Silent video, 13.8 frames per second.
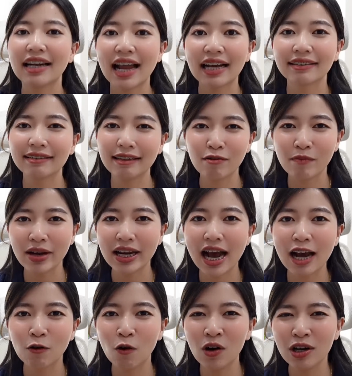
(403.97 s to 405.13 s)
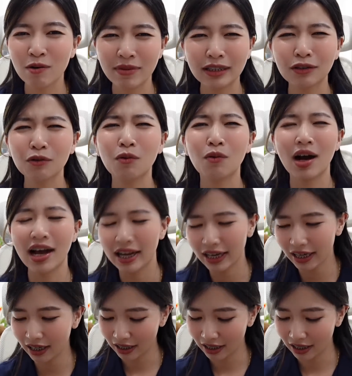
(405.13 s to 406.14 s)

นาซิดไม่ได้ทุกคนเดี๋ยวไม่สวย